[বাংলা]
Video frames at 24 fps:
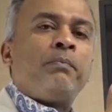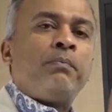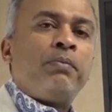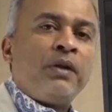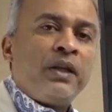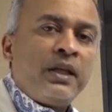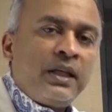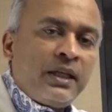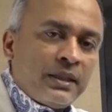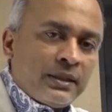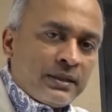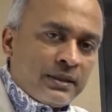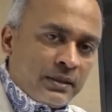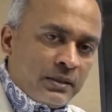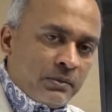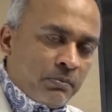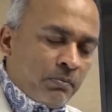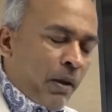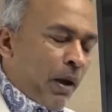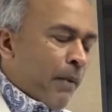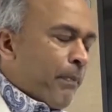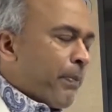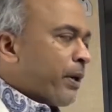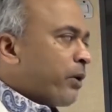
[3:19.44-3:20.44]
প্লিজ
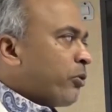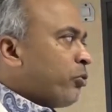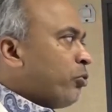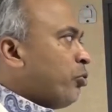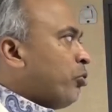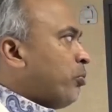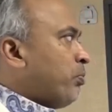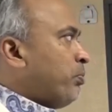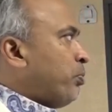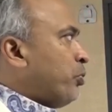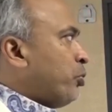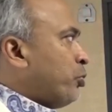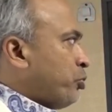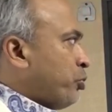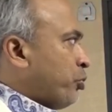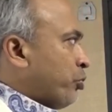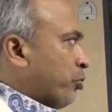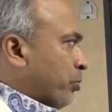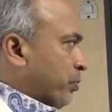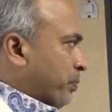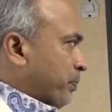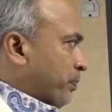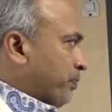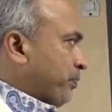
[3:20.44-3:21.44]
ব্যাপারগুলো
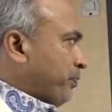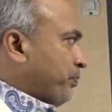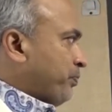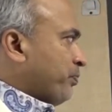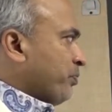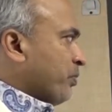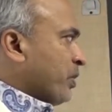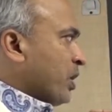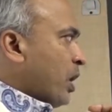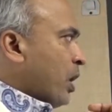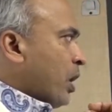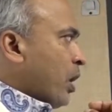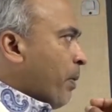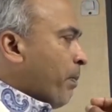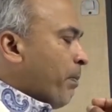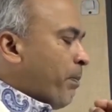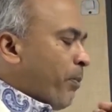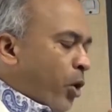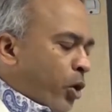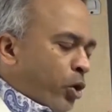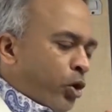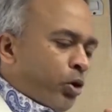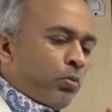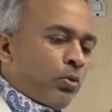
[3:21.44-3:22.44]
বুঝুন
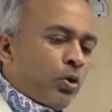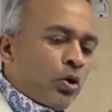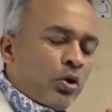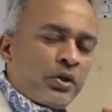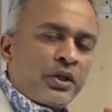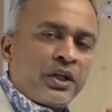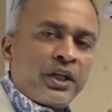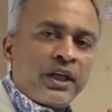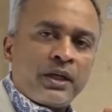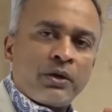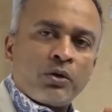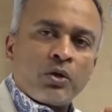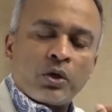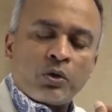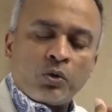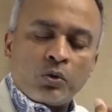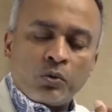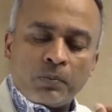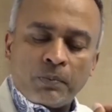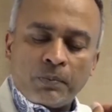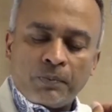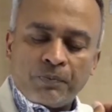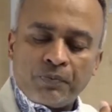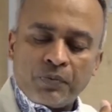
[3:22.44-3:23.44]
মনোবল ঠিক
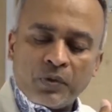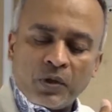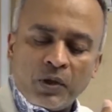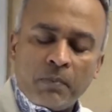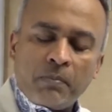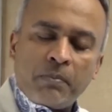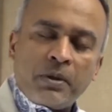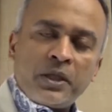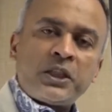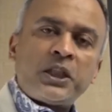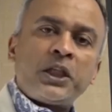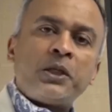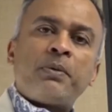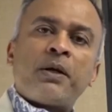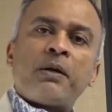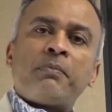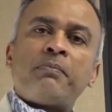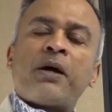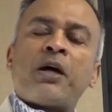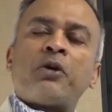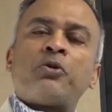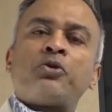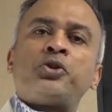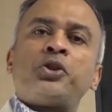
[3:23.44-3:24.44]
রাখুন বেশিরভাগ
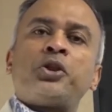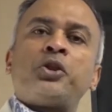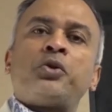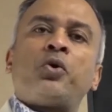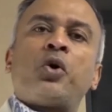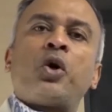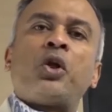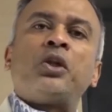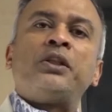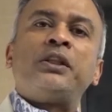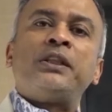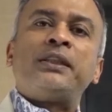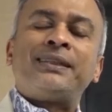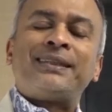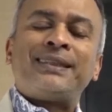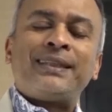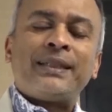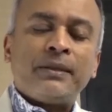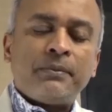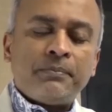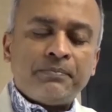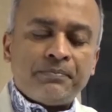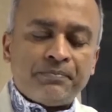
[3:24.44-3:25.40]
মানুষই কল দিচ্ছে